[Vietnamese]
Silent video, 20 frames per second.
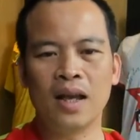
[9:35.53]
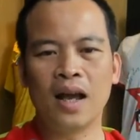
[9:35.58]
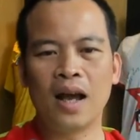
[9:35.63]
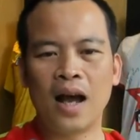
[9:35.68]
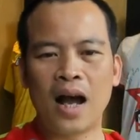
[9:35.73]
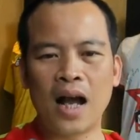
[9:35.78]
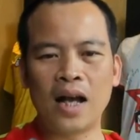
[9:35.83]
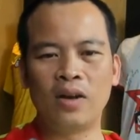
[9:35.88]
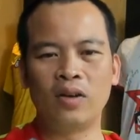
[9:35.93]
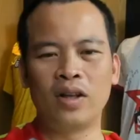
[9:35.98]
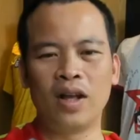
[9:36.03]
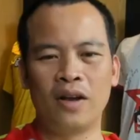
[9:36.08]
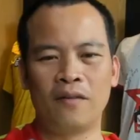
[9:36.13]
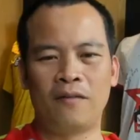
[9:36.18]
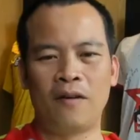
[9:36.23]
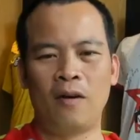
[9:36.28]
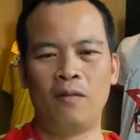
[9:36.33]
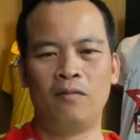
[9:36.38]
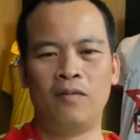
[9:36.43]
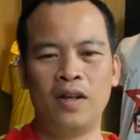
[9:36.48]
Anh có thể
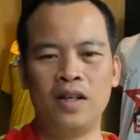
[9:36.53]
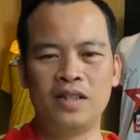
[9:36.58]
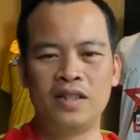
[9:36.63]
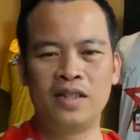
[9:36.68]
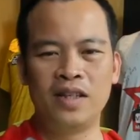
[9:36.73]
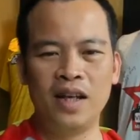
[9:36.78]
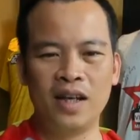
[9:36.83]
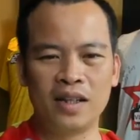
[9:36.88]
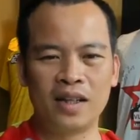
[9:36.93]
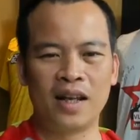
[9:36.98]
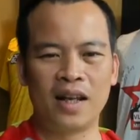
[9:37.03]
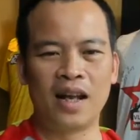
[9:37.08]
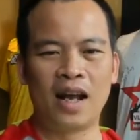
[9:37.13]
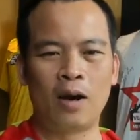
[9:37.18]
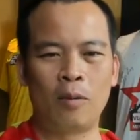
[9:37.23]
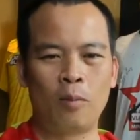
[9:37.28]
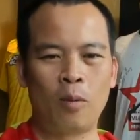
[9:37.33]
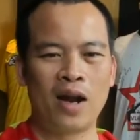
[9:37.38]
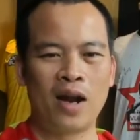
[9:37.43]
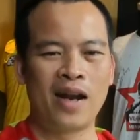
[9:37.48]
phỏng vấn riêng tiền
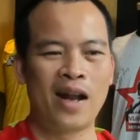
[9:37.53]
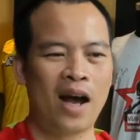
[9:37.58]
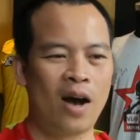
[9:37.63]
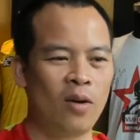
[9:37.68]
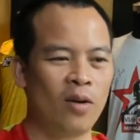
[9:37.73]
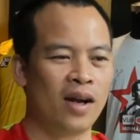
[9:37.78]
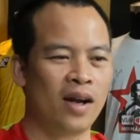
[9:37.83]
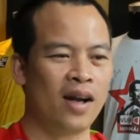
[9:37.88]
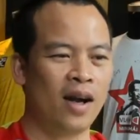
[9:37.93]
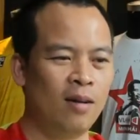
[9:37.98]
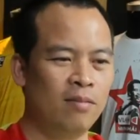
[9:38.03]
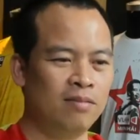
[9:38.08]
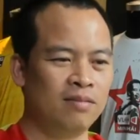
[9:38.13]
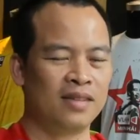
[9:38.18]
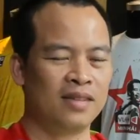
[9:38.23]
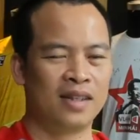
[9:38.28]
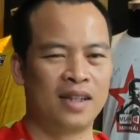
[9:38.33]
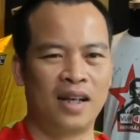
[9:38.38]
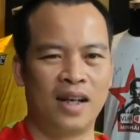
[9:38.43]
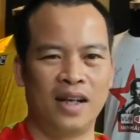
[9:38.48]
đạo Brandao được
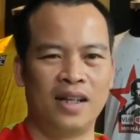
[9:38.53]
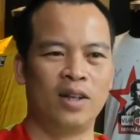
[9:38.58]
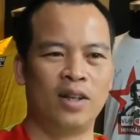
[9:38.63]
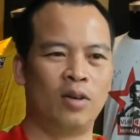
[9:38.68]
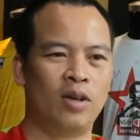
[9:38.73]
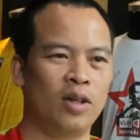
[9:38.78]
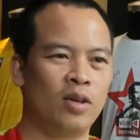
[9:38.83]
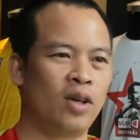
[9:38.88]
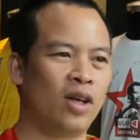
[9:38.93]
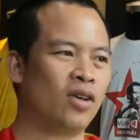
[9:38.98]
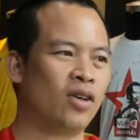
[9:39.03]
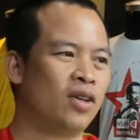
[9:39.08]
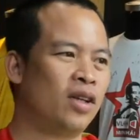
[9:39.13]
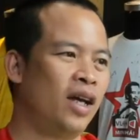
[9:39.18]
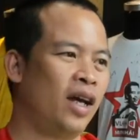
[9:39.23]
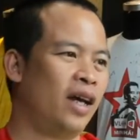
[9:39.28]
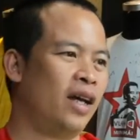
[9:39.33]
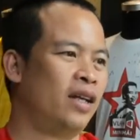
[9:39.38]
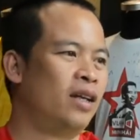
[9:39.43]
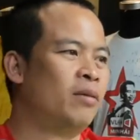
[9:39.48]
không? Cái này thì hoàn toàn có
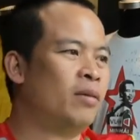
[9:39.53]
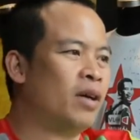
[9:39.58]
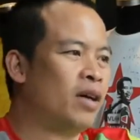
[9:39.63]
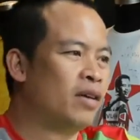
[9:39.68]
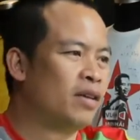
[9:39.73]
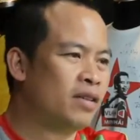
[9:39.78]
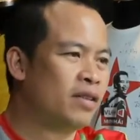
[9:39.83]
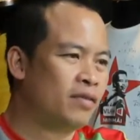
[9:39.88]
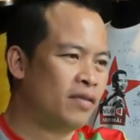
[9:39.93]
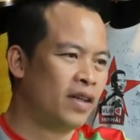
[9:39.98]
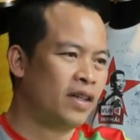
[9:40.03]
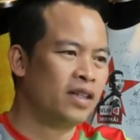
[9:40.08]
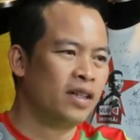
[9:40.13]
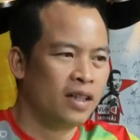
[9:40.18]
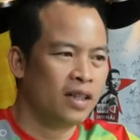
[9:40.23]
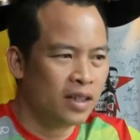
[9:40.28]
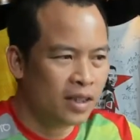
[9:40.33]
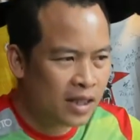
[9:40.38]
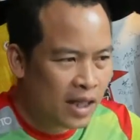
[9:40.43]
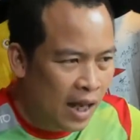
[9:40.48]
thể nhưng mà phải chờ
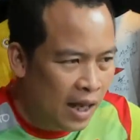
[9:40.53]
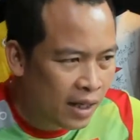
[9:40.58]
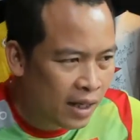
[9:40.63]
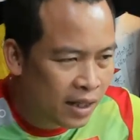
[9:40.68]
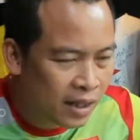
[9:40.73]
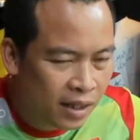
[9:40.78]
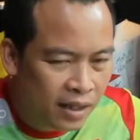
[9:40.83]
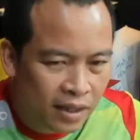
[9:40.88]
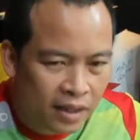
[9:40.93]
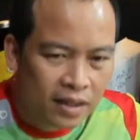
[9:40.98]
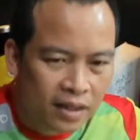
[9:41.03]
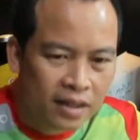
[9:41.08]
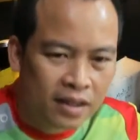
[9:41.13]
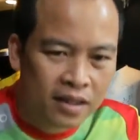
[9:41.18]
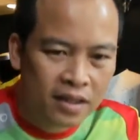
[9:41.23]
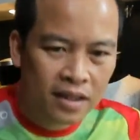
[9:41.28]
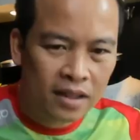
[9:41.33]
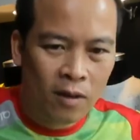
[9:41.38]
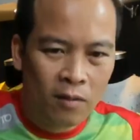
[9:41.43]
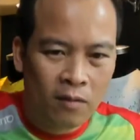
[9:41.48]
thời gian
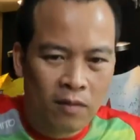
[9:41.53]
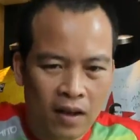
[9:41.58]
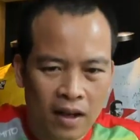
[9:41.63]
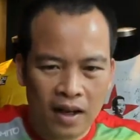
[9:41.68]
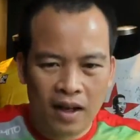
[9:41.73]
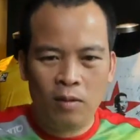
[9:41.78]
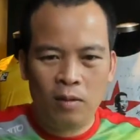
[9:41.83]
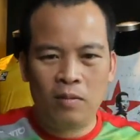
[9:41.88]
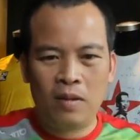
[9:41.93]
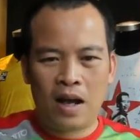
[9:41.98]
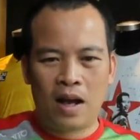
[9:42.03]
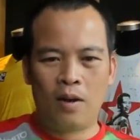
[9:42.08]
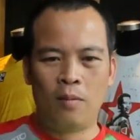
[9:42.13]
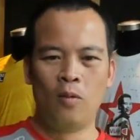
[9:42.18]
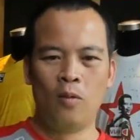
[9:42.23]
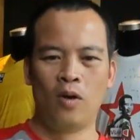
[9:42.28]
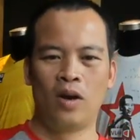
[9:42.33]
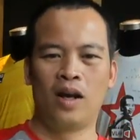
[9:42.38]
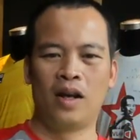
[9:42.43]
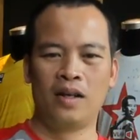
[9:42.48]
chứ không phải lúc nào
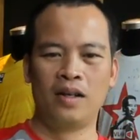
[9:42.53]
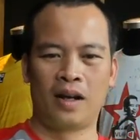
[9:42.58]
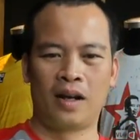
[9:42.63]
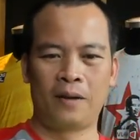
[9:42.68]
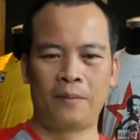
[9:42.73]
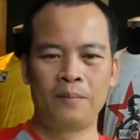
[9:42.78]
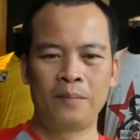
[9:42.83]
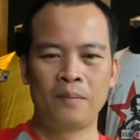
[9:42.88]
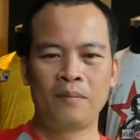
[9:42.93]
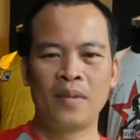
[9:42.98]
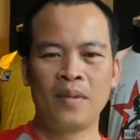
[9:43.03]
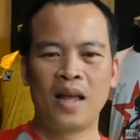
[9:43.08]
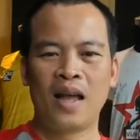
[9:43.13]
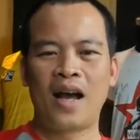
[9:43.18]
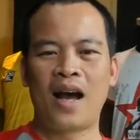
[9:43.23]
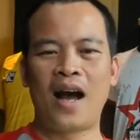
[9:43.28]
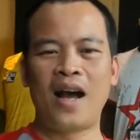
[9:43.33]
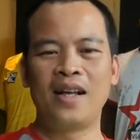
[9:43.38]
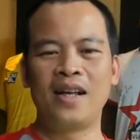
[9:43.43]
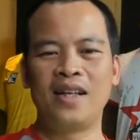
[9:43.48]
muốn là được
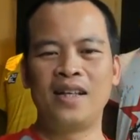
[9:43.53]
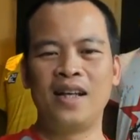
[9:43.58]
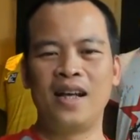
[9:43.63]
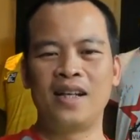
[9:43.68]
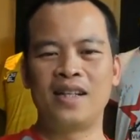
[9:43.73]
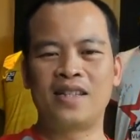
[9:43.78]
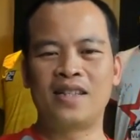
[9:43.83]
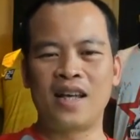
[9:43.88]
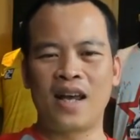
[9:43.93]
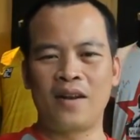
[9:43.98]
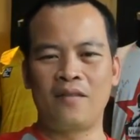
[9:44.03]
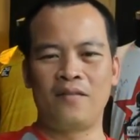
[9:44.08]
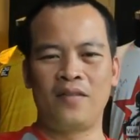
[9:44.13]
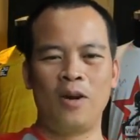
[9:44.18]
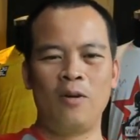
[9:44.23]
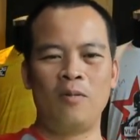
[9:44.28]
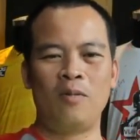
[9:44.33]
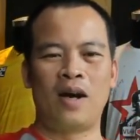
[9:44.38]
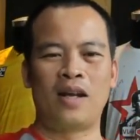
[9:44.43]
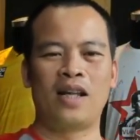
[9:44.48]
anh nhận xét về
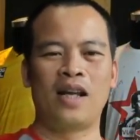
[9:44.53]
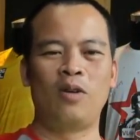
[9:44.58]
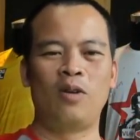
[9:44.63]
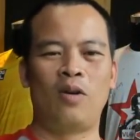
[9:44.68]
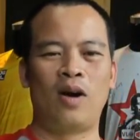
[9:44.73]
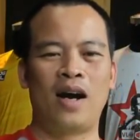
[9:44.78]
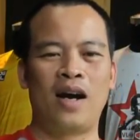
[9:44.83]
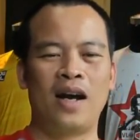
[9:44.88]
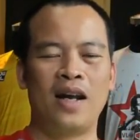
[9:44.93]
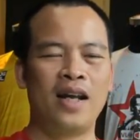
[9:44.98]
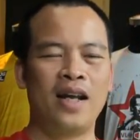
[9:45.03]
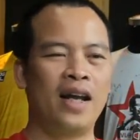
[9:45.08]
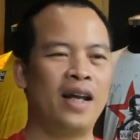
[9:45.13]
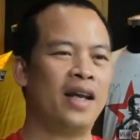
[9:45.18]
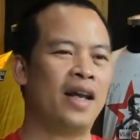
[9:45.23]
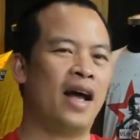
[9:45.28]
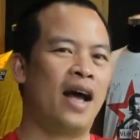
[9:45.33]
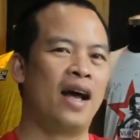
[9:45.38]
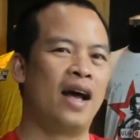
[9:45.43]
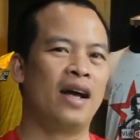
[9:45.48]
Đông Á Thanh Hóa gần đây
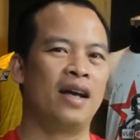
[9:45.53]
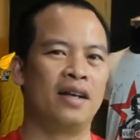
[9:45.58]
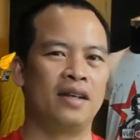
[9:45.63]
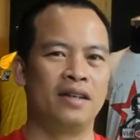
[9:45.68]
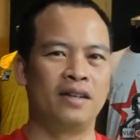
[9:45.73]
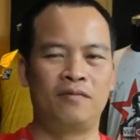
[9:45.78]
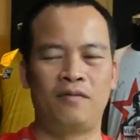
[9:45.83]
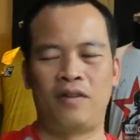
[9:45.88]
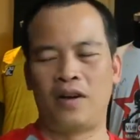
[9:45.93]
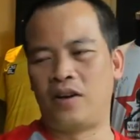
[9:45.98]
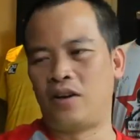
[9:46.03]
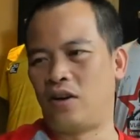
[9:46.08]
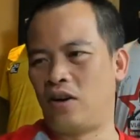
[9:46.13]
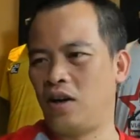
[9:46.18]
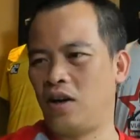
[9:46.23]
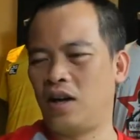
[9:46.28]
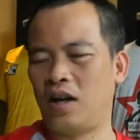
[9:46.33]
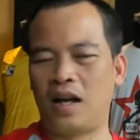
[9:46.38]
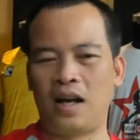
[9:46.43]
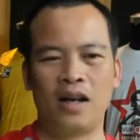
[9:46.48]
đi ạ. Phải
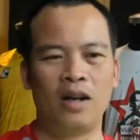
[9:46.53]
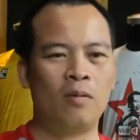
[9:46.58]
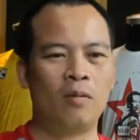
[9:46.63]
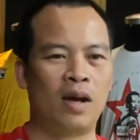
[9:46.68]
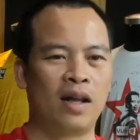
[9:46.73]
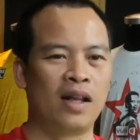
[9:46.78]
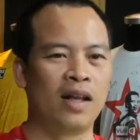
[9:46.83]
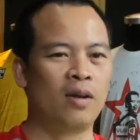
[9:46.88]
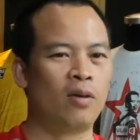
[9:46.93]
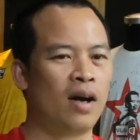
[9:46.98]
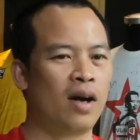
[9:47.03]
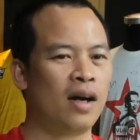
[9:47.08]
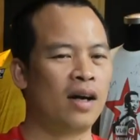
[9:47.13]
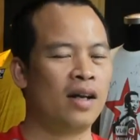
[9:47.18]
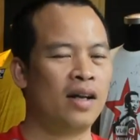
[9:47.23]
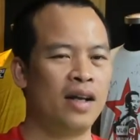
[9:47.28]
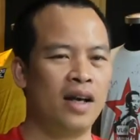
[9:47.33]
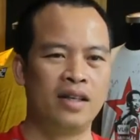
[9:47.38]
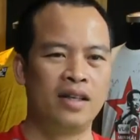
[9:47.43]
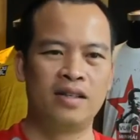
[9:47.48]
nói là Đông Á Thanh Hóa
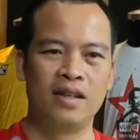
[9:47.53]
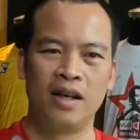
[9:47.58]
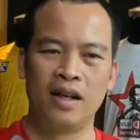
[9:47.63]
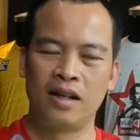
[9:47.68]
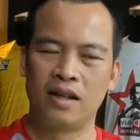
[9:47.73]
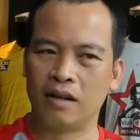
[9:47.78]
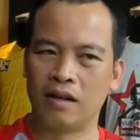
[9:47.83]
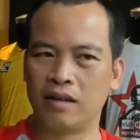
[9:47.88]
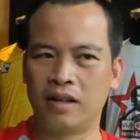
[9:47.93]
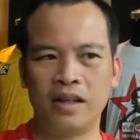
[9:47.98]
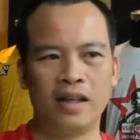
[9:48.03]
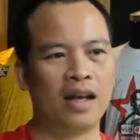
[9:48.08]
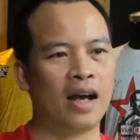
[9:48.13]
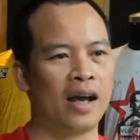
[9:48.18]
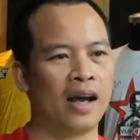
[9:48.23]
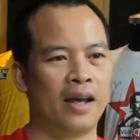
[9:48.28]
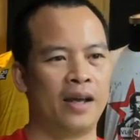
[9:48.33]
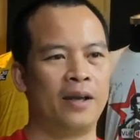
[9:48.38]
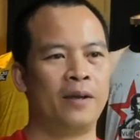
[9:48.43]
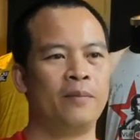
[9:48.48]
gần đây chơi cực kỳ
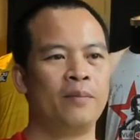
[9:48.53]
hay.